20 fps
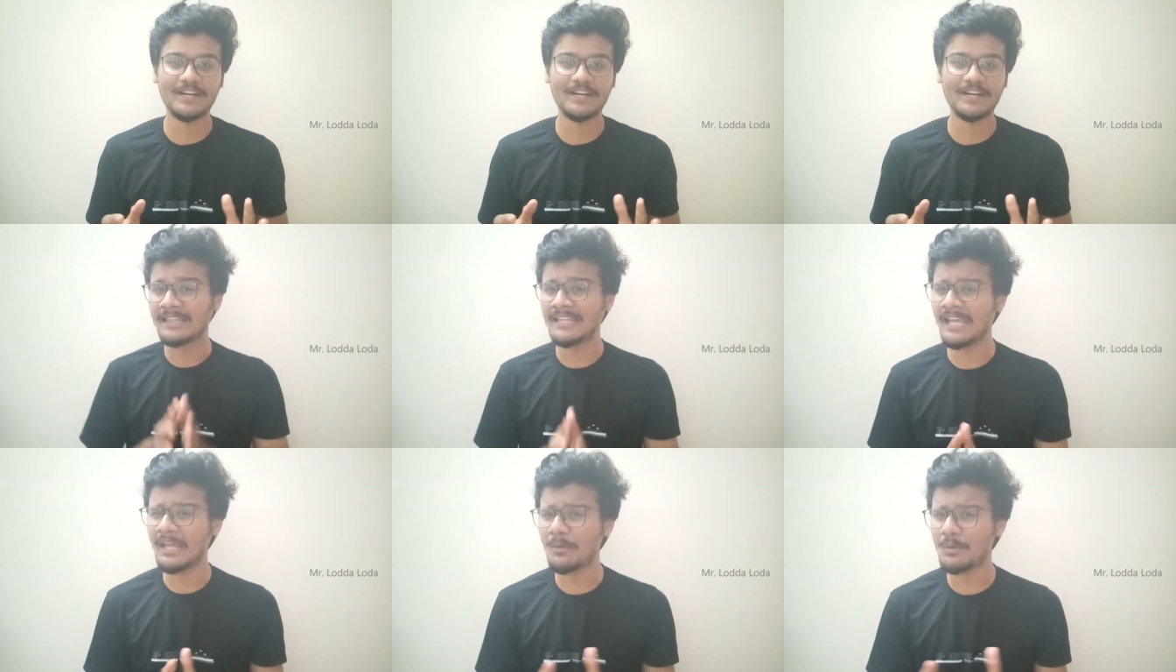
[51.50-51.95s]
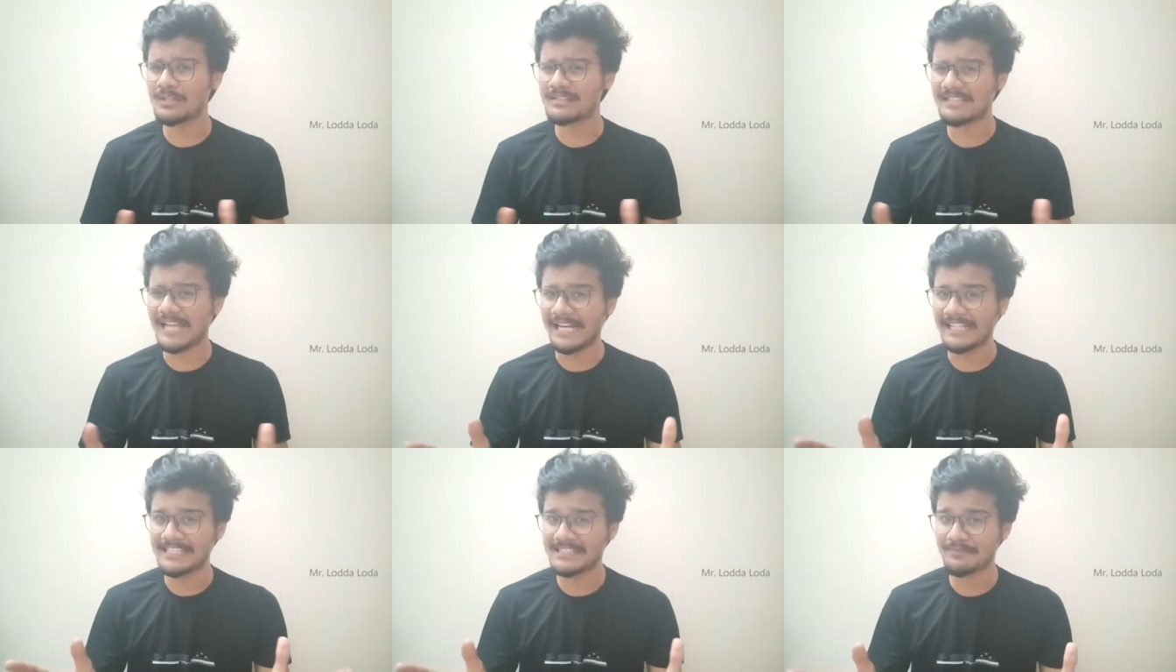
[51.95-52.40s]
அதே ஒரு
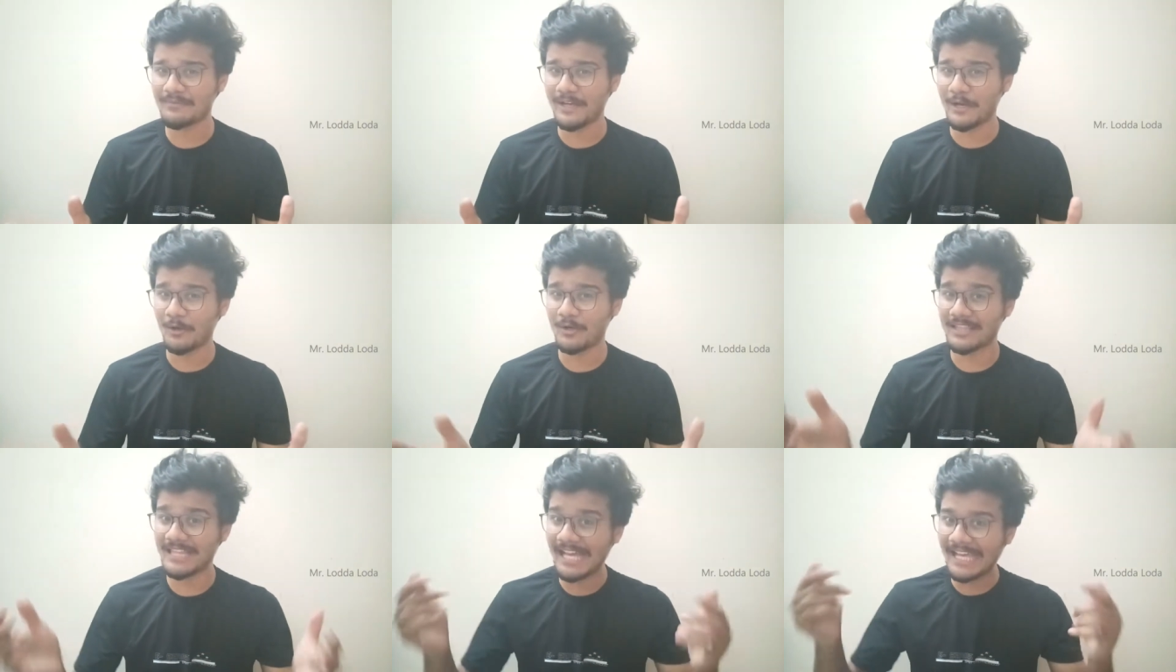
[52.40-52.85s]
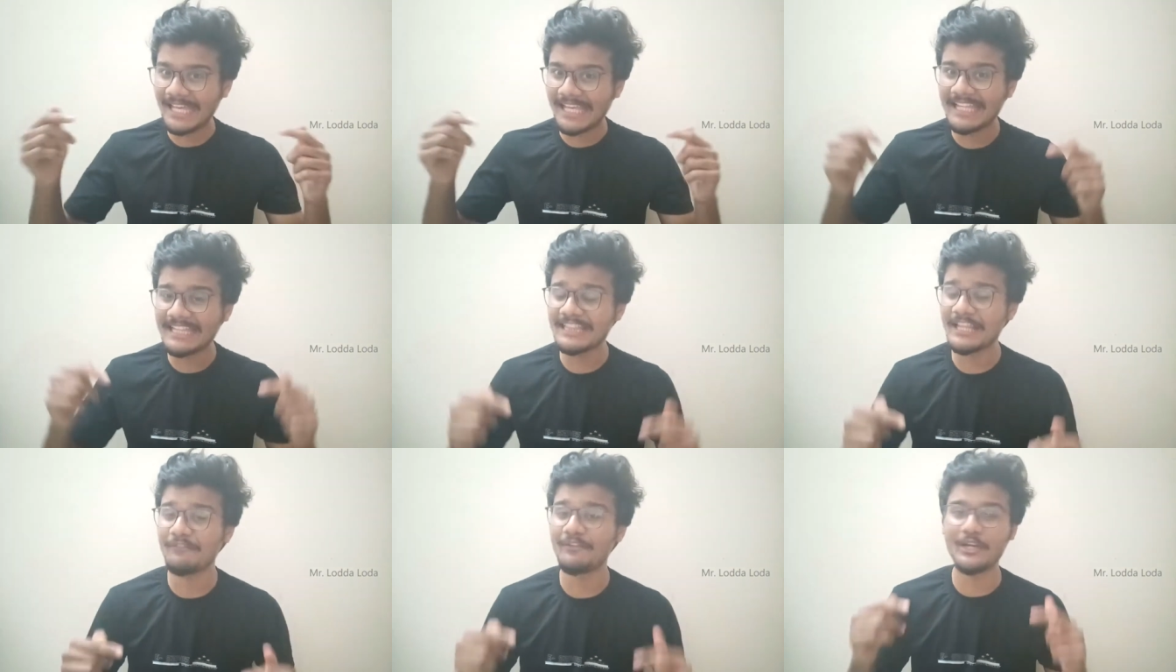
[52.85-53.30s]
சாட்டிஸ்ஃபையோட தான்
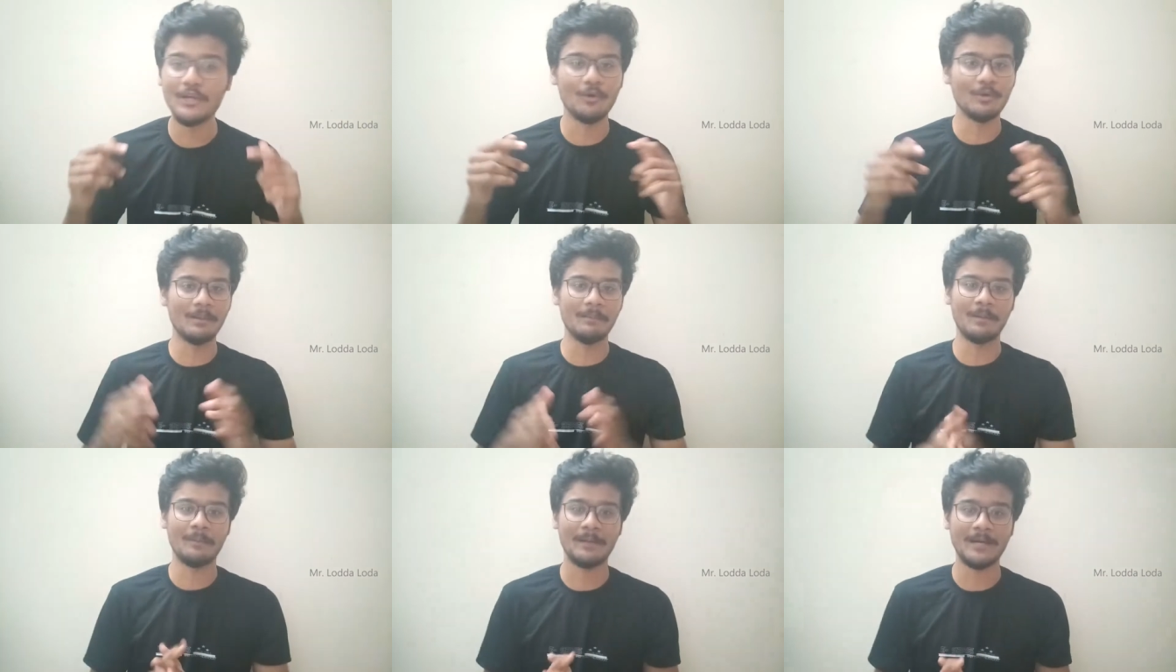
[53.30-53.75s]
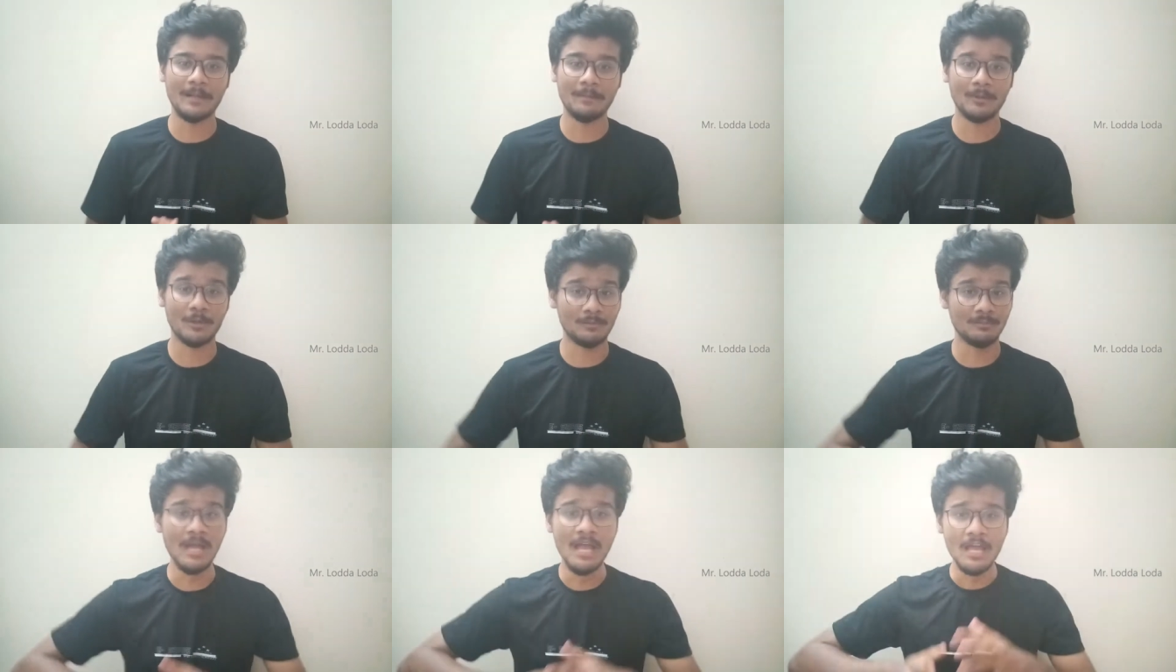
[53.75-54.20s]
இந்த வீடியோவும் நம்ம பண்ண
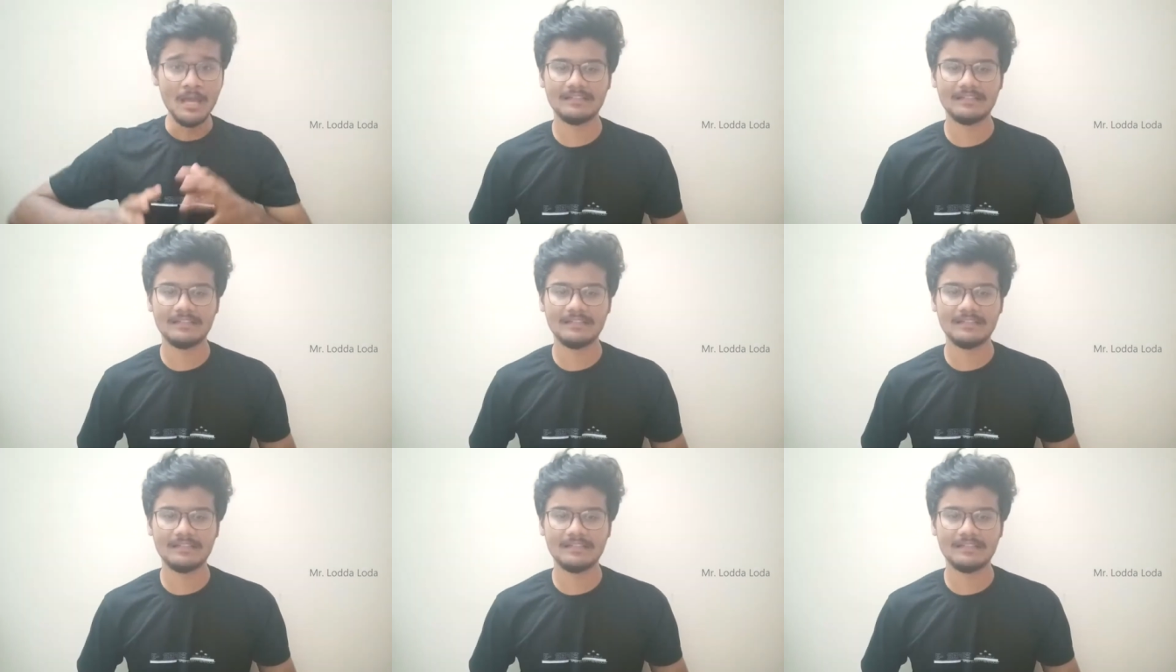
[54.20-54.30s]
போகிறோம்